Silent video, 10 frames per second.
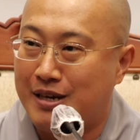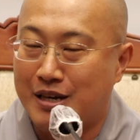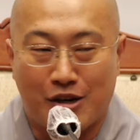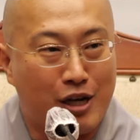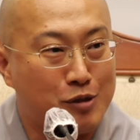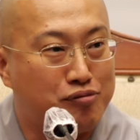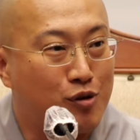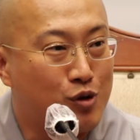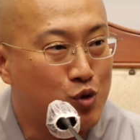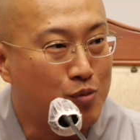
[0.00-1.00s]
그렇게 해서
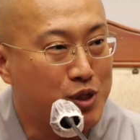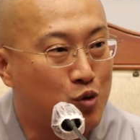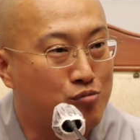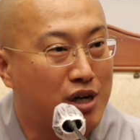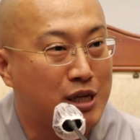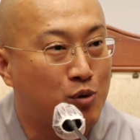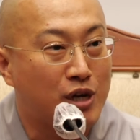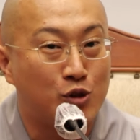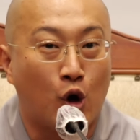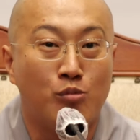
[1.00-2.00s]
불교를 조금씩 공부하다
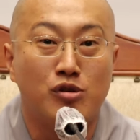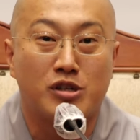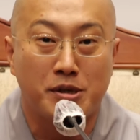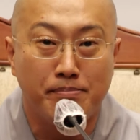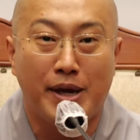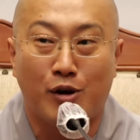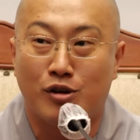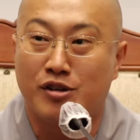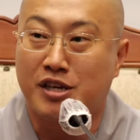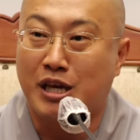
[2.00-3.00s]
보니까 너무 큰 매력을
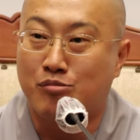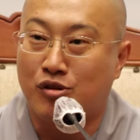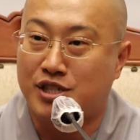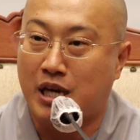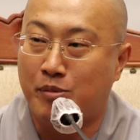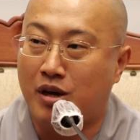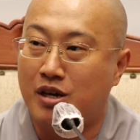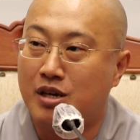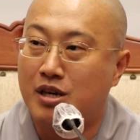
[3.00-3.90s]
느낀 게 무엇이냐면,